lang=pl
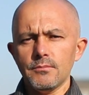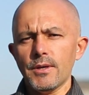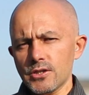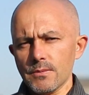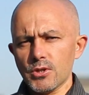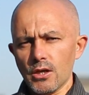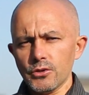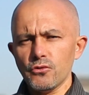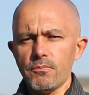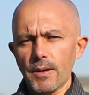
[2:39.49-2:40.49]
będzie
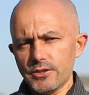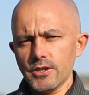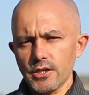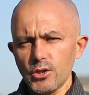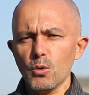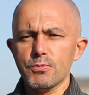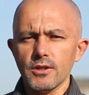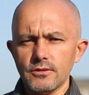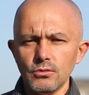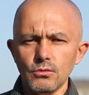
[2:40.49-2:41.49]
przechodził w październiku
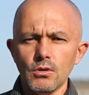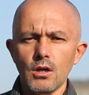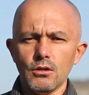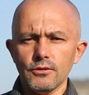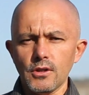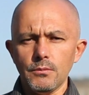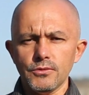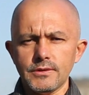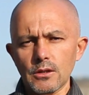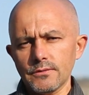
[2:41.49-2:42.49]
przez dół
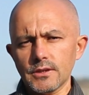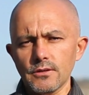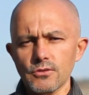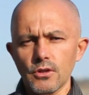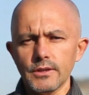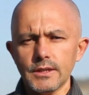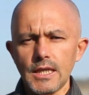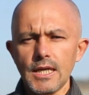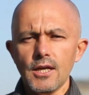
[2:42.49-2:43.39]
horoskopu Stanów Zjednoczonych,